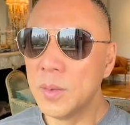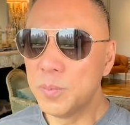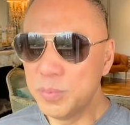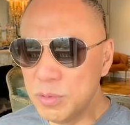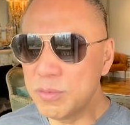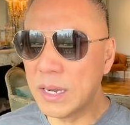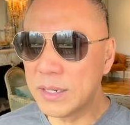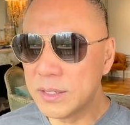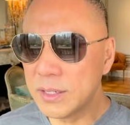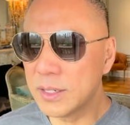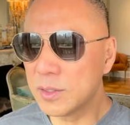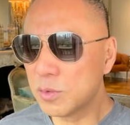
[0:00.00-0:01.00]
不管
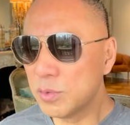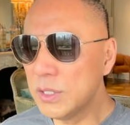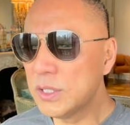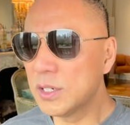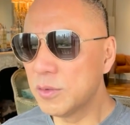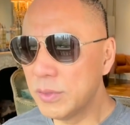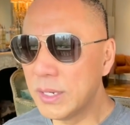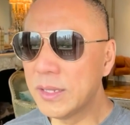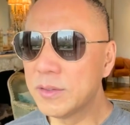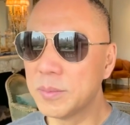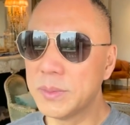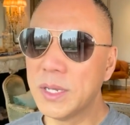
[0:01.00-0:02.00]
这个 Twitter 未来
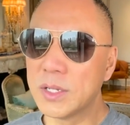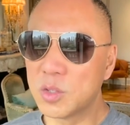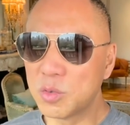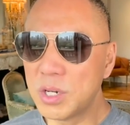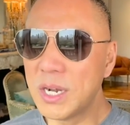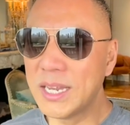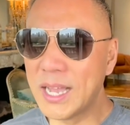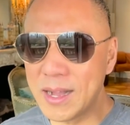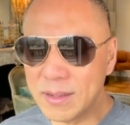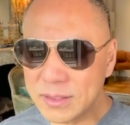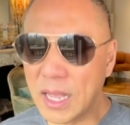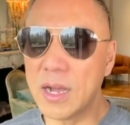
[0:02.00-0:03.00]
怎么样，都是
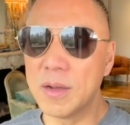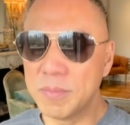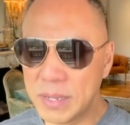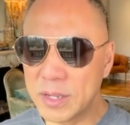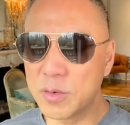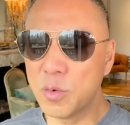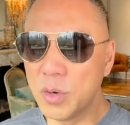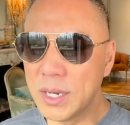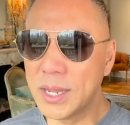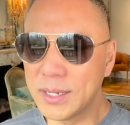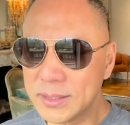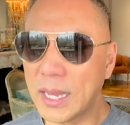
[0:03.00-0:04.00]
两党、美国
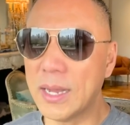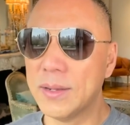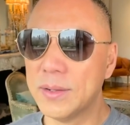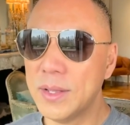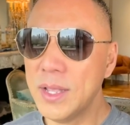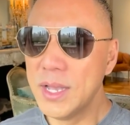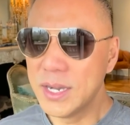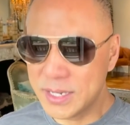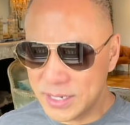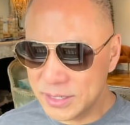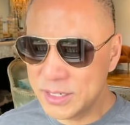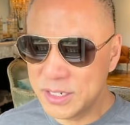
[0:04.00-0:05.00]
两党
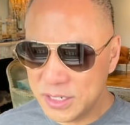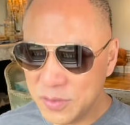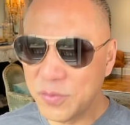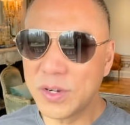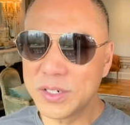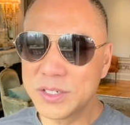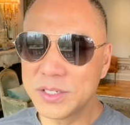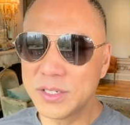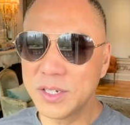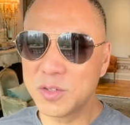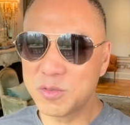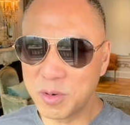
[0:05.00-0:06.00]
和西方世
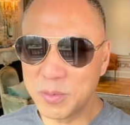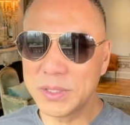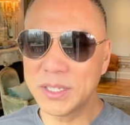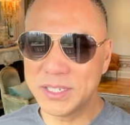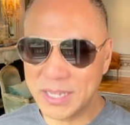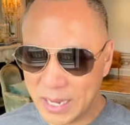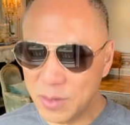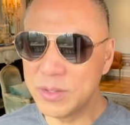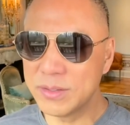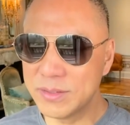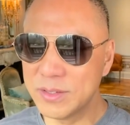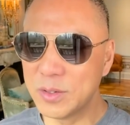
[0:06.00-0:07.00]
界所谓的言
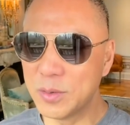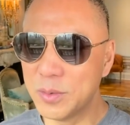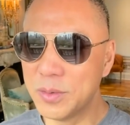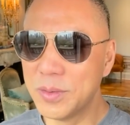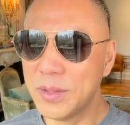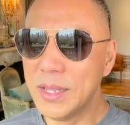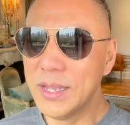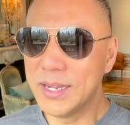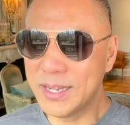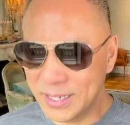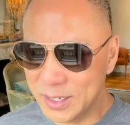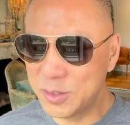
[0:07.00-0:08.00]
论自由
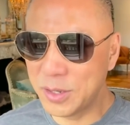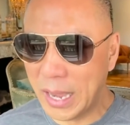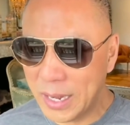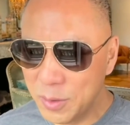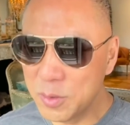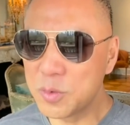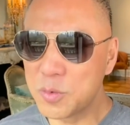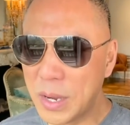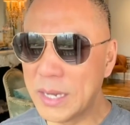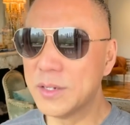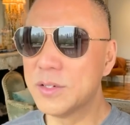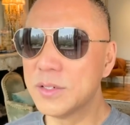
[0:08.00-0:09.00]
和言论
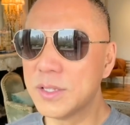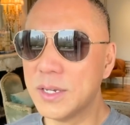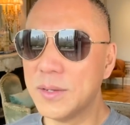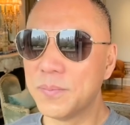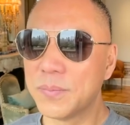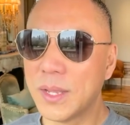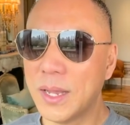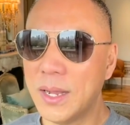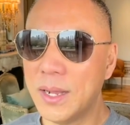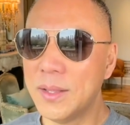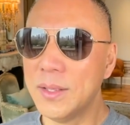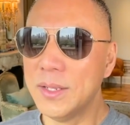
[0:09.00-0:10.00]
管制的
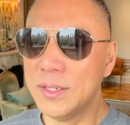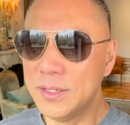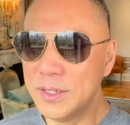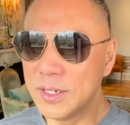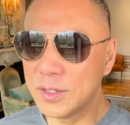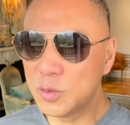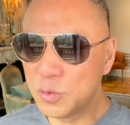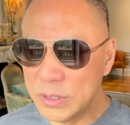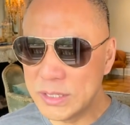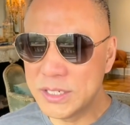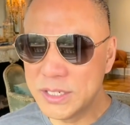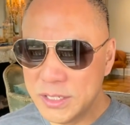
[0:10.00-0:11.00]
啊一个
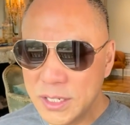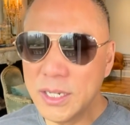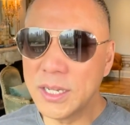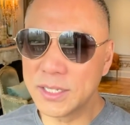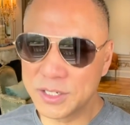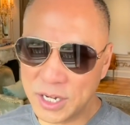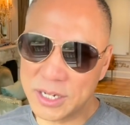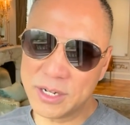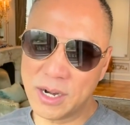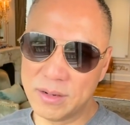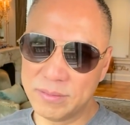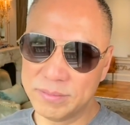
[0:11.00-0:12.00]
最激烈的战
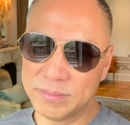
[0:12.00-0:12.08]
场。